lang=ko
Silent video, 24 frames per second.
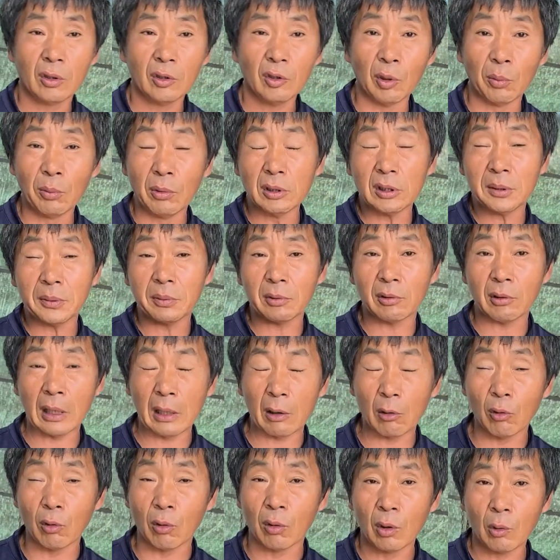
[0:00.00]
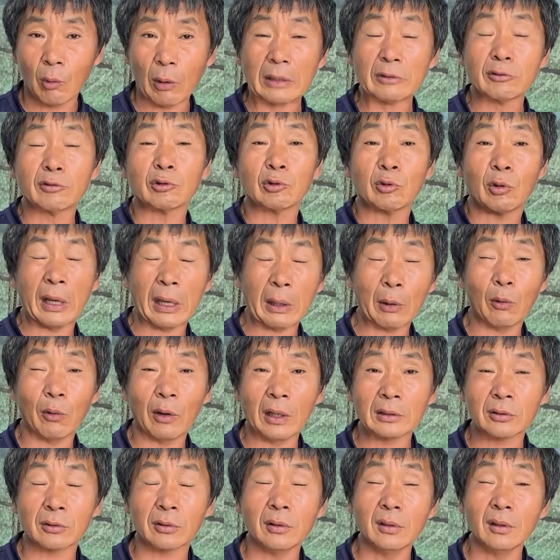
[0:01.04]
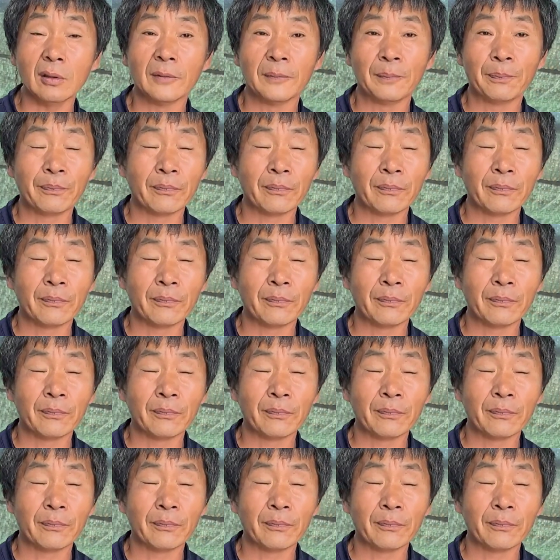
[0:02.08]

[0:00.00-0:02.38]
연면 시비도 하고 관수도 하고 해서